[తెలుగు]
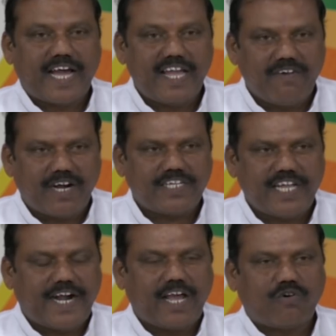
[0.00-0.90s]
డైవర్ట్
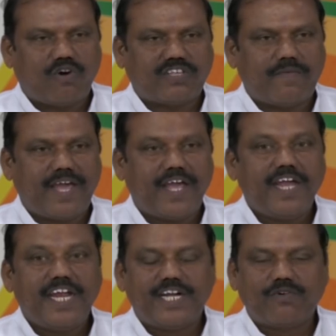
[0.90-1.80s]
చేయడం కోసమే
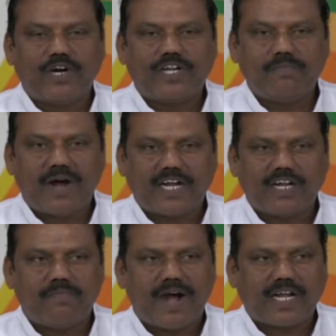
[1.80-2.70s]
ఇటువంటి
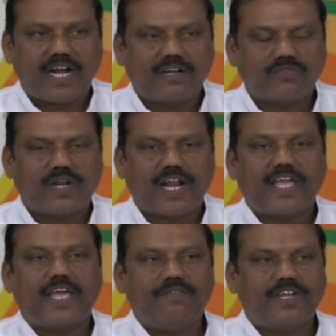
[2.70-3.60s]
మాటలు మాట్లాడుతున్నారా
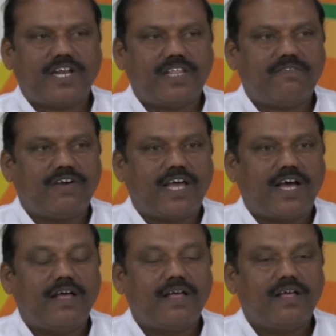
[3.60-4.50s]
ఏమిటి అనేది ఇవాళ
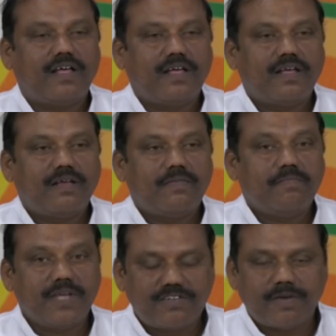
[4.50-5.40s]

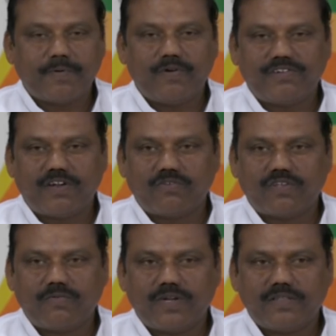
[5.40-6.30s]
మీరు చెప్పవలసిన
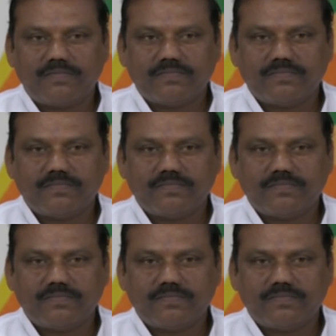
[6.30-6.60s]
అవసరం ఉన్నది